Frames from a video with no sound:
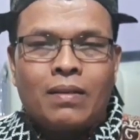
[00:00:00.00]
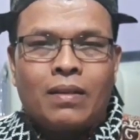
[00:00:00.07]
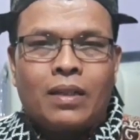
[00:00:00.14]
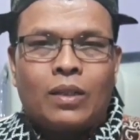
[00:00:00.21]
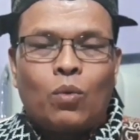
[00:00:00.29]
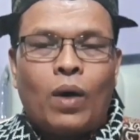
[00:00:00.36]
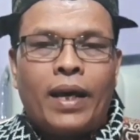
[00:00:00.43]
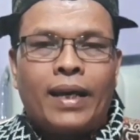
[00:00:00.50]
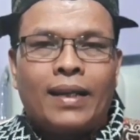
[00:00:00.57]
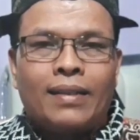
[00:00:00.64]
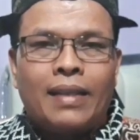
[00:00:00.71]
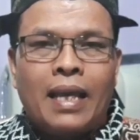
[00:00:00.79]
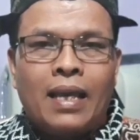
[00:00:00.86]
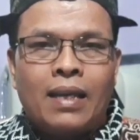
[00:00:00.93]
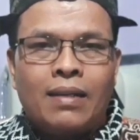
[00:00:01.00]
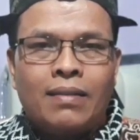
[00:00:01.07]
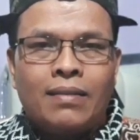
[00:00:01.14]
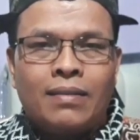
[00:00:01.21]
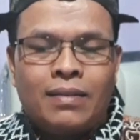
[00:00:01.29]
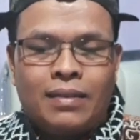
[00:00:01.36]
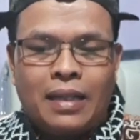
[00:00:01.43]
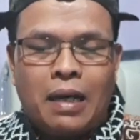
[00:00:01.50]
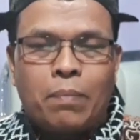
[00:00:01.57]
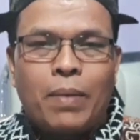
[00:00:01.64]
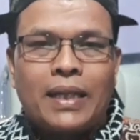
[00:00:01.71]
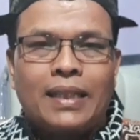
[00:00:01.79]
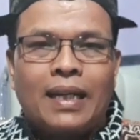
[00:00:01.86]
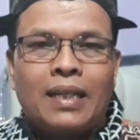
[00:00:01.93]
Ketua RT dengan
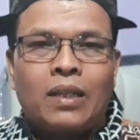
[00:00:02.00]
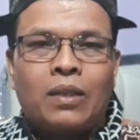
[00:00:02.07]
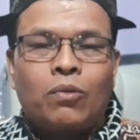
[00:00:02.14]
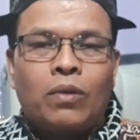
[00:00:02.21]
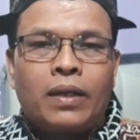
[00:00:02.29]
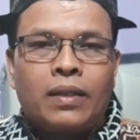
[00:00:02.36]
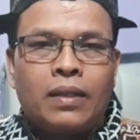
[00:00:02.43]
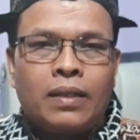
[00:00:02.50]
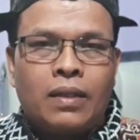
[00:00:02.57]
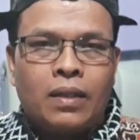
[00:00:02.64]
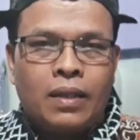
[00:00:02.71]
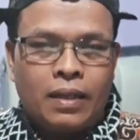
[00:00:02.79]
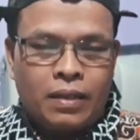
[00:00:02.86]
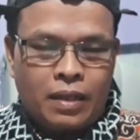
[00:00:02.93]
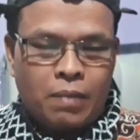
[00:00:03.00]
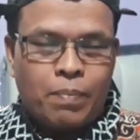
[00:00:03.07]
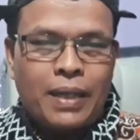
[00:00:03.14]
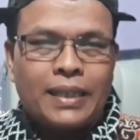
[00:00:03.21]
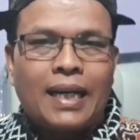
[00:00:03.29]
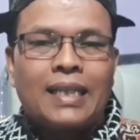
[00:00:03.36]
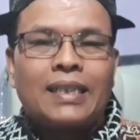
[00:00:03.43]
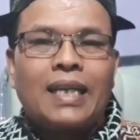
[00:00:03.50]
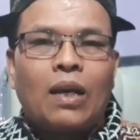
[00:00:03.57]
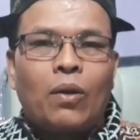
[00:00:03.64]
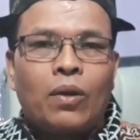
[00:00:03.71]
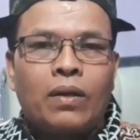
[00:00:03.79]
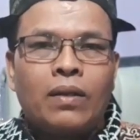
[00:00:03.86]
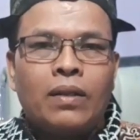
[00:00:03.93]
pasangan ketua dengan pasangan
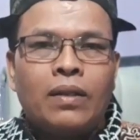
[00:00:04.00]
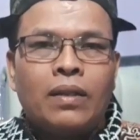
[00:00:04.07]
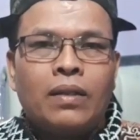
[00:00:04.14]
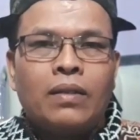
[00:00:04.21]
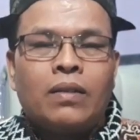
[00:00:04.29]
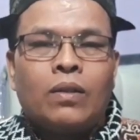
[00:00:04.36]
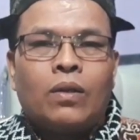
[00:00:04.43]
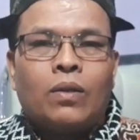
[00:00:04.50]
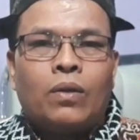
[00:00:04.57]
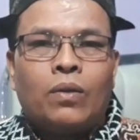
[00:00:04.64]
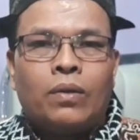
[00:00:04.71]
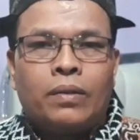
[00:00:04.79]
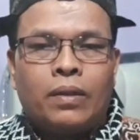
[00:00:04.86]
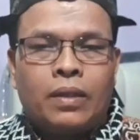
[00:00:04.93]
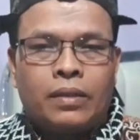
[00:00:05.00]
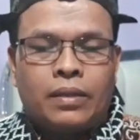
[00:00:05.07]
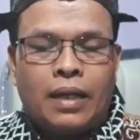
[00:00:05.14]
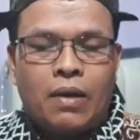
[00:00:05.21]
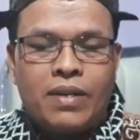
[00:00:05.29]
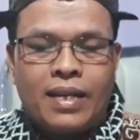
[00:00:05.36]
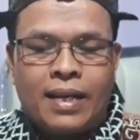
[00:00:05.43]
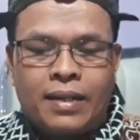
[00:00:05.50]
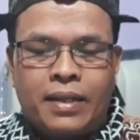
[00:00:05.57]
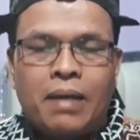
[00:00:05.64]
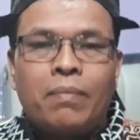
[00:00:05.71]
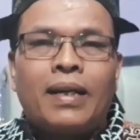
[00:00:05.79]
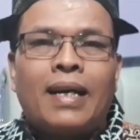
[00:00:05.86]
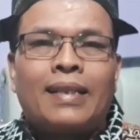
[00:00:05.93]
calon calonnya
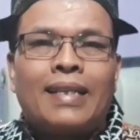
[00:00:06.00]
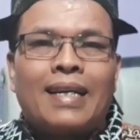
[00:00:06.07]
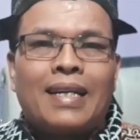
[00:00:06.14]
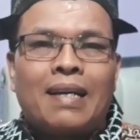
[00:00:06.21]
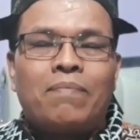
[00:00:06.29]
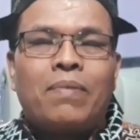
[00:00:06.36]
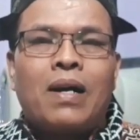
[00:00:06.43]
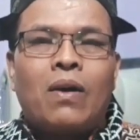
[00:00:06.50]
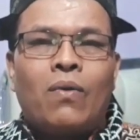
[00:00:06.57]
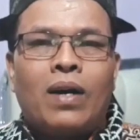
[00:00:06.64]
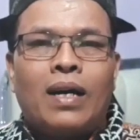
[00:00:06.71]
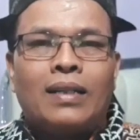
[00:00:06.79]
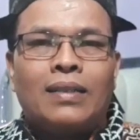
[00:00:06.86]
dia mengatakan bahwa